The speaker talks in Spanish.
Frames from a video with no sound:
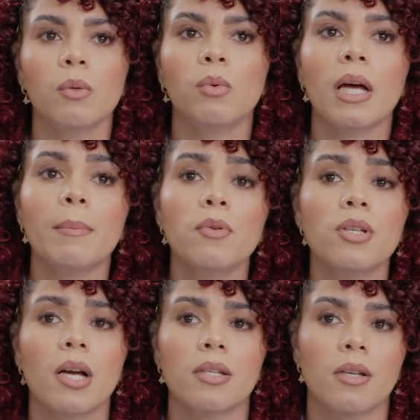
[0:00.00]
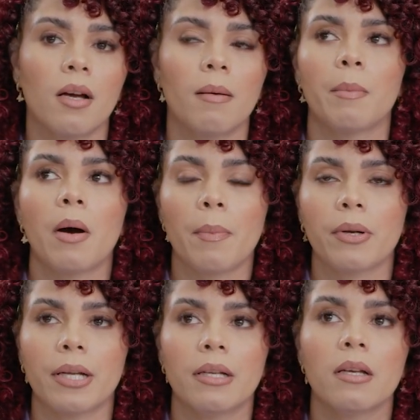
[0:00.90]
Una muchacha, vamos a
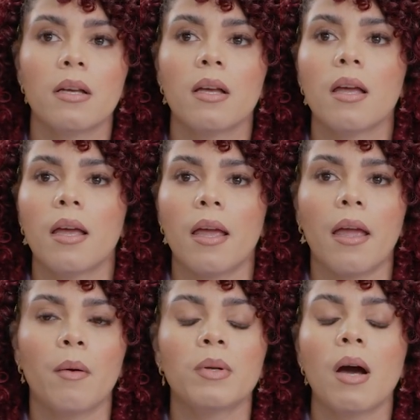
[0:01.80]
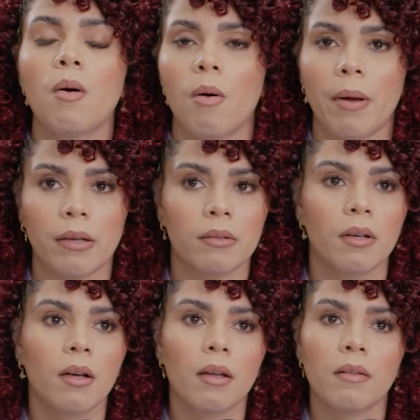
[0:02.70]
poner, eh, una joven
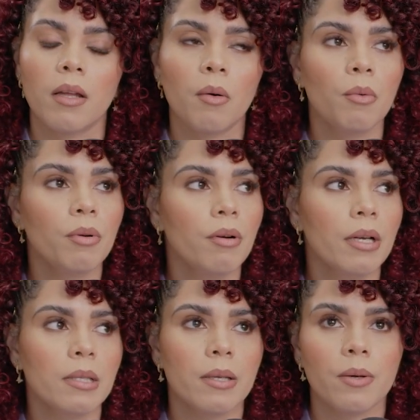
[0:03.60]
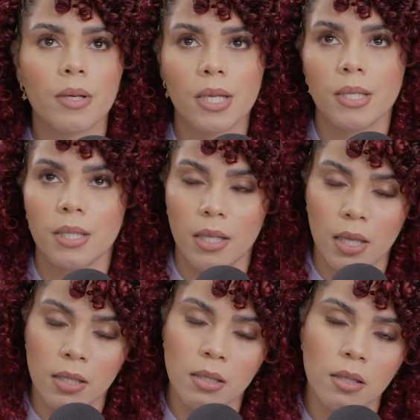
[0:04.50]
de unos, qué sé yo, 15,
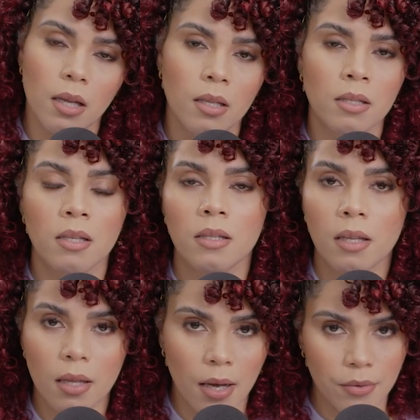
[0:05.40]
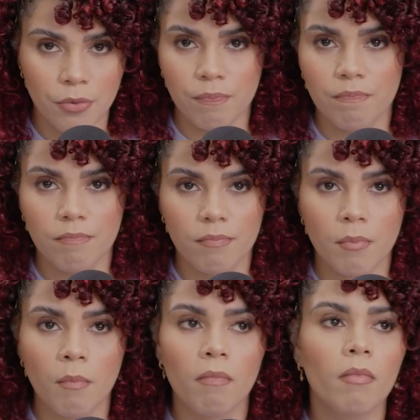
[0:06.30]
16, 17 años.
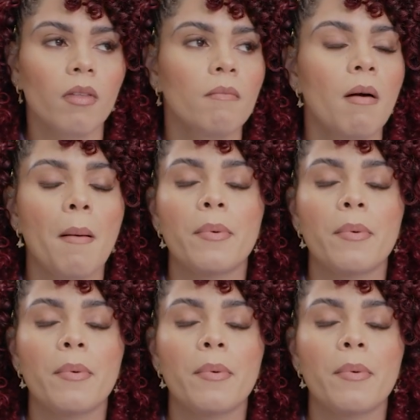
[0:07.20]
Vamos